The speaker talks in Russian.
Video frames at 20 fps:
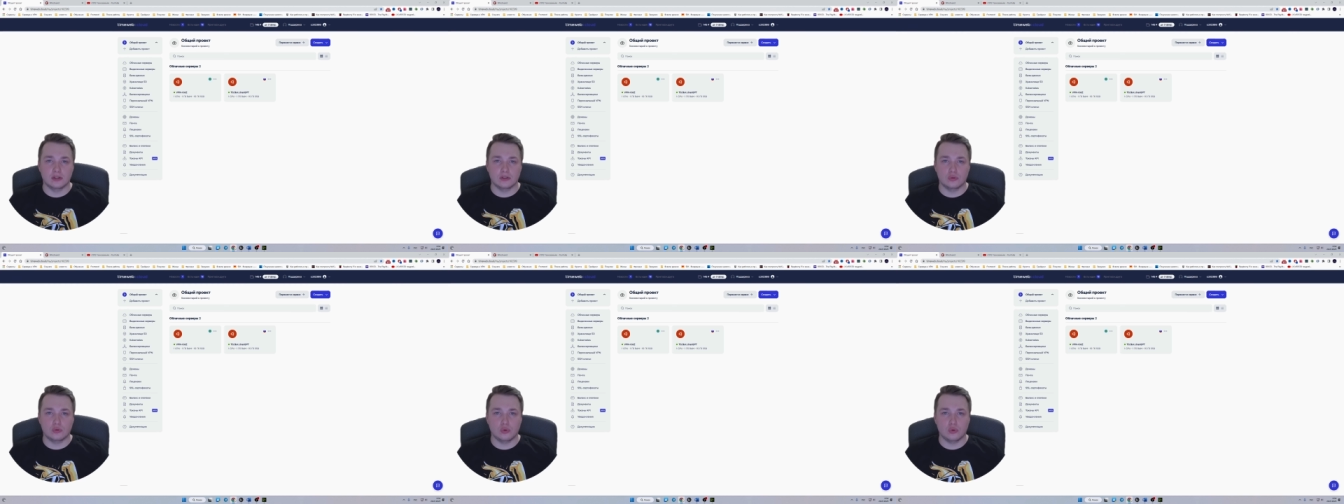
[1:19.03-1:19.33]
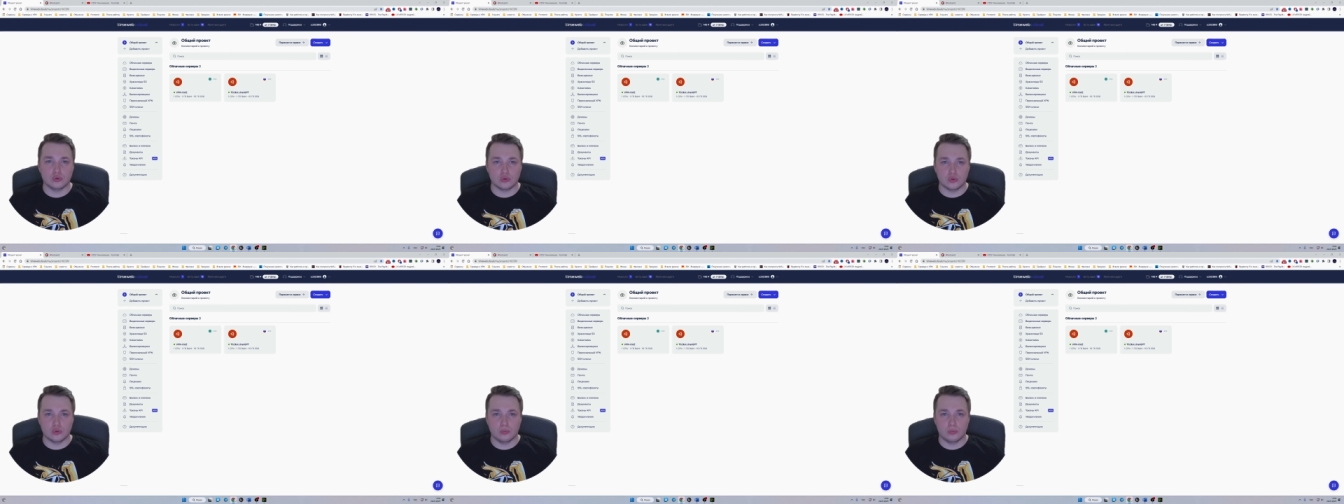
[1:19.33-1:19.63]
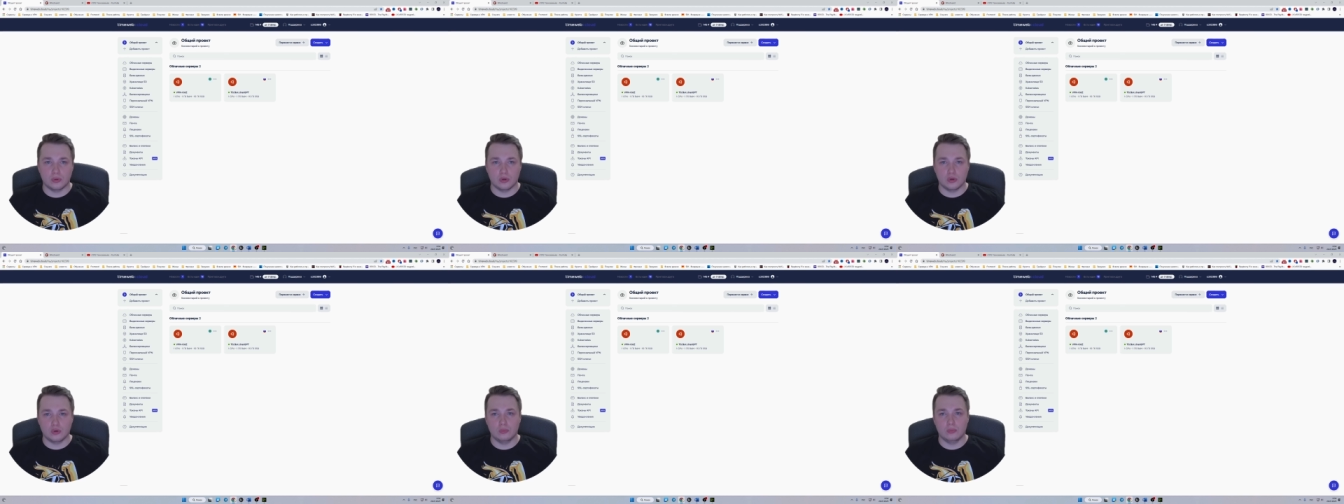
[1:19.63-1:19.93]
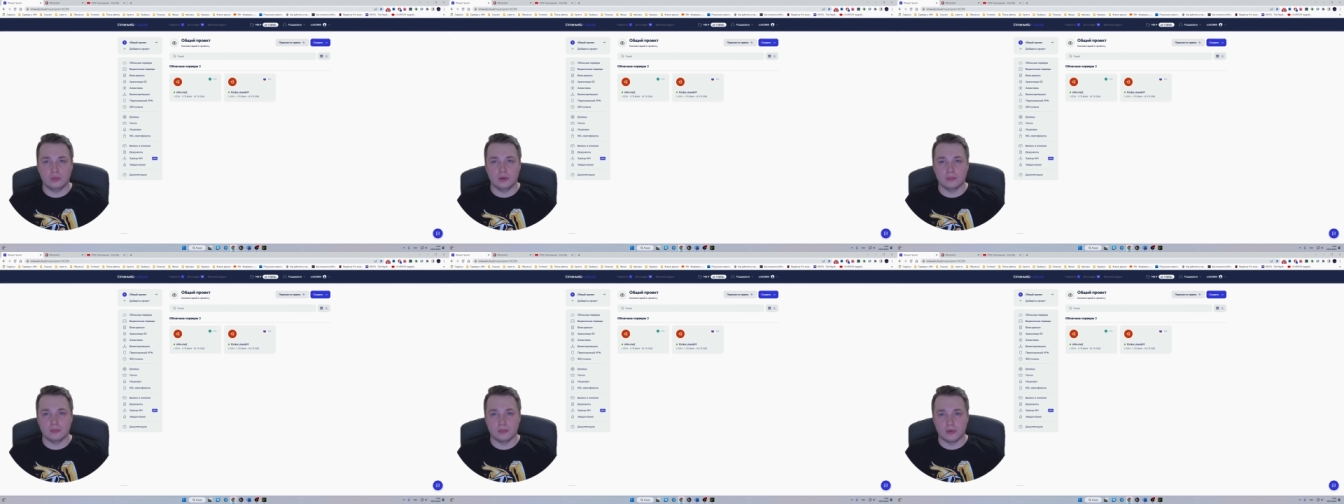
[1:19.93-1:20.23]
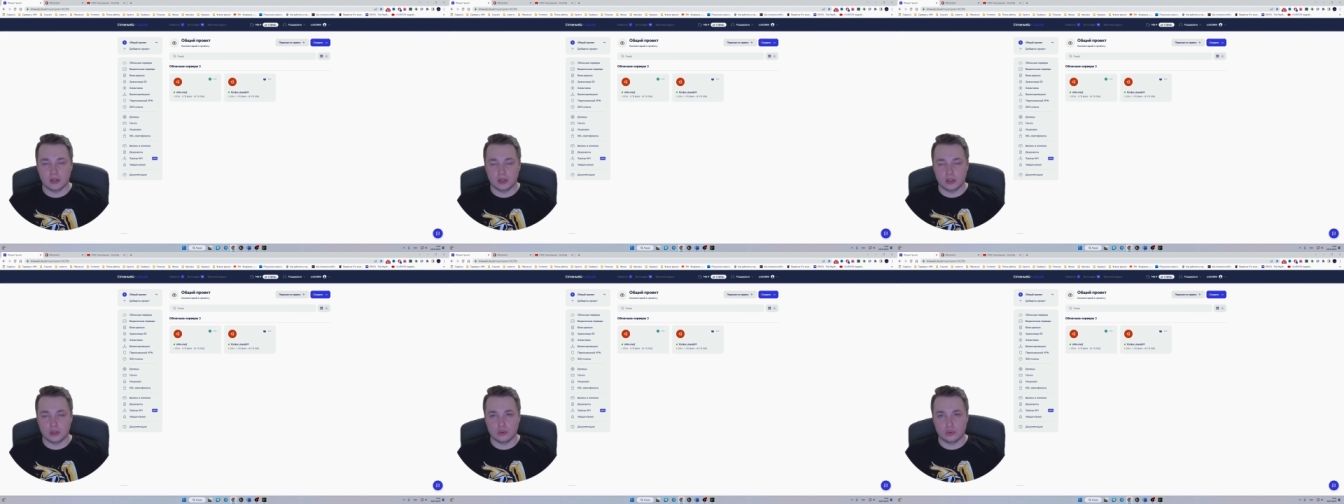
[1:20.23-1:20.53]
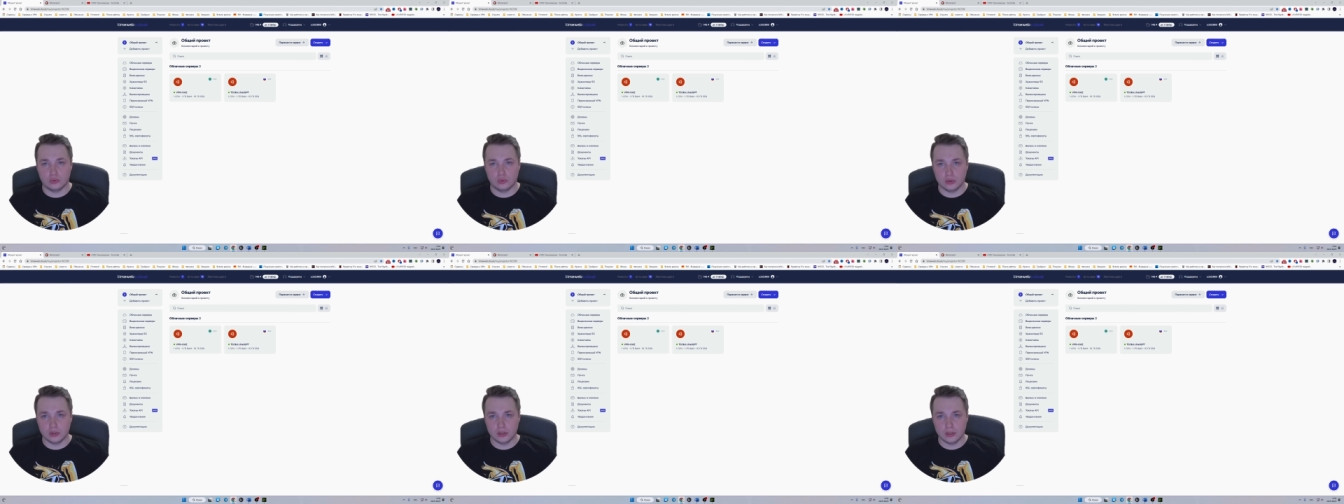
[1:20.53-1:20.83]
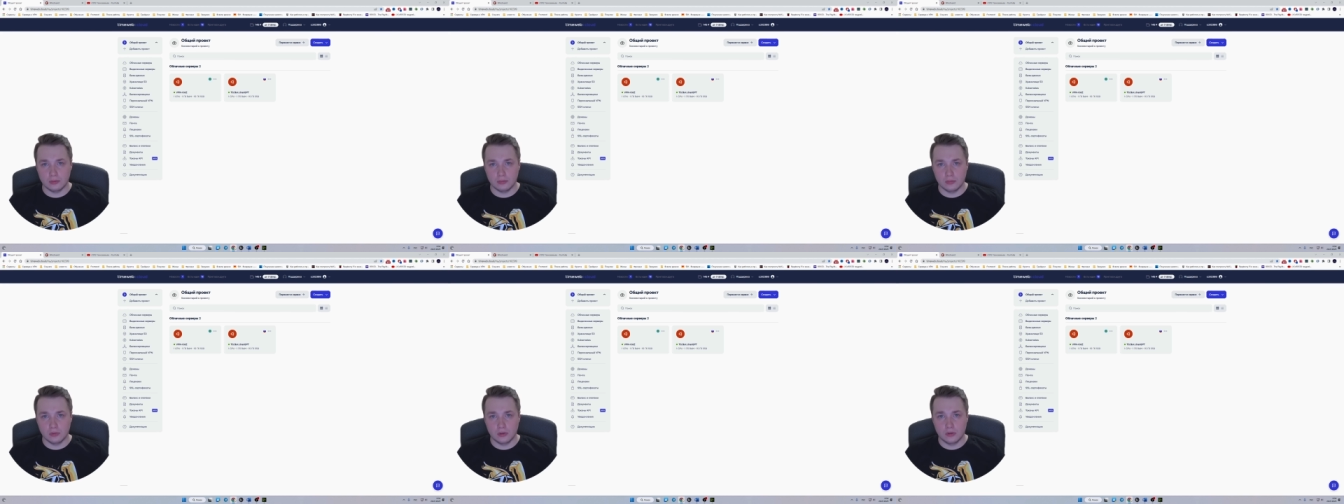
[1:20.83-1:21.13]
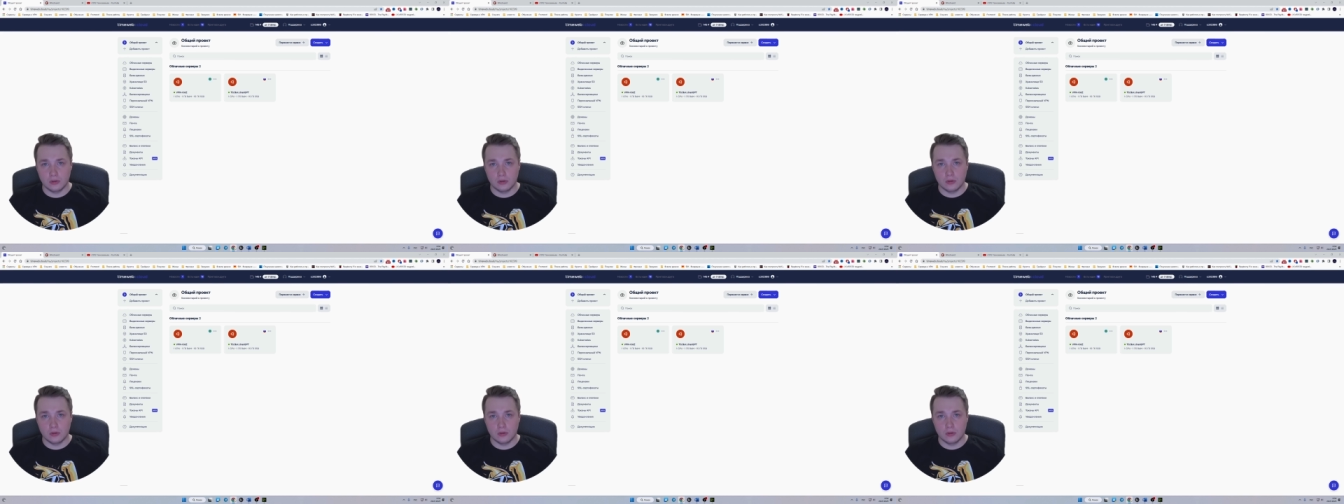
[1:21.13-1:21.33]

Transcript: доступ к любым ресурсам,